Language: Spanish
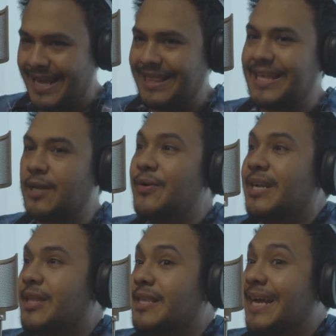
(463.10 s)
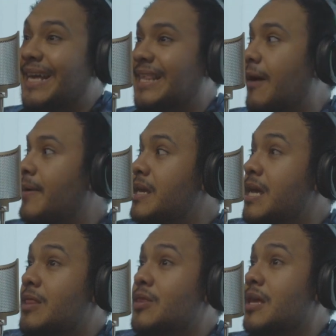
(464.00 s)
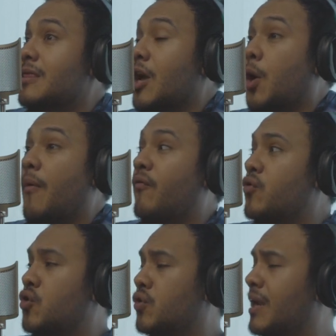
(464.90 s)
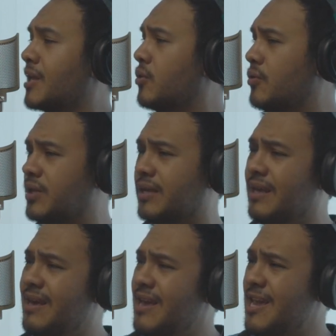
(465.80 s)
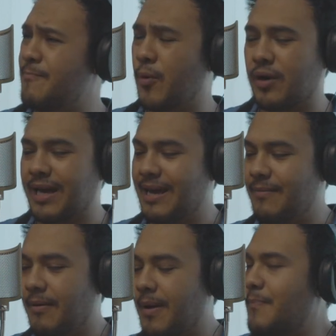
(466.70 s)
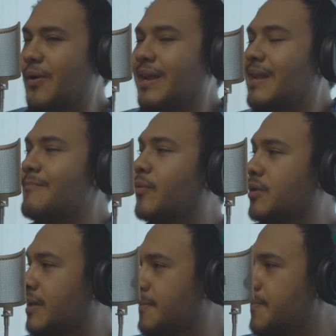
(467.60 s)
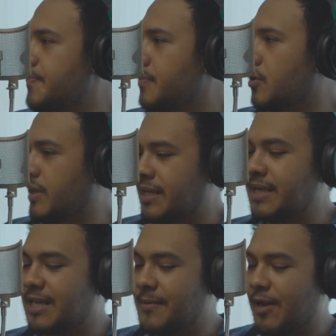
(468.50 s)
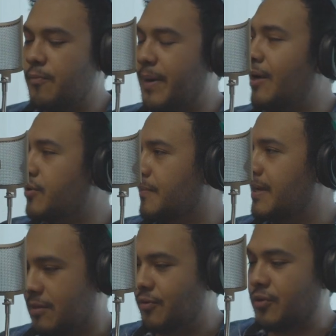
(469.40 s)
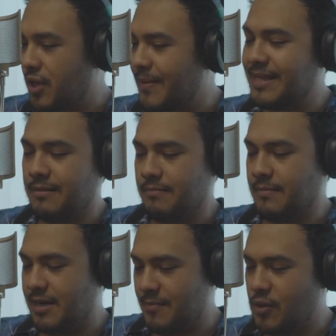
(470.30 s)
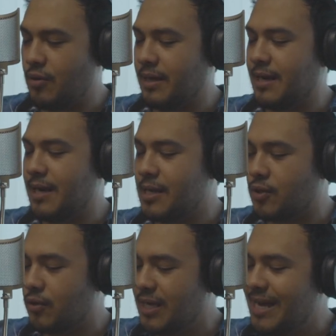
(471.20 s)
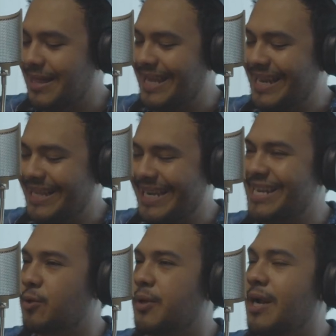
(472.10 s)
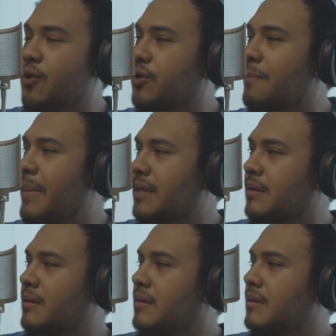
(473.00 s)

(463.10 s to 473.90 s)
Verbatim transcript: de ser un artista que sabe y entiende cómo funcionan las cosas y por qué, bla, bla, bla, pero a nadie le importa. O sea, tienes que escribir algo para los demás. Otra vez, me remito a lo que dije al inicio, tienes que resonar en los demás.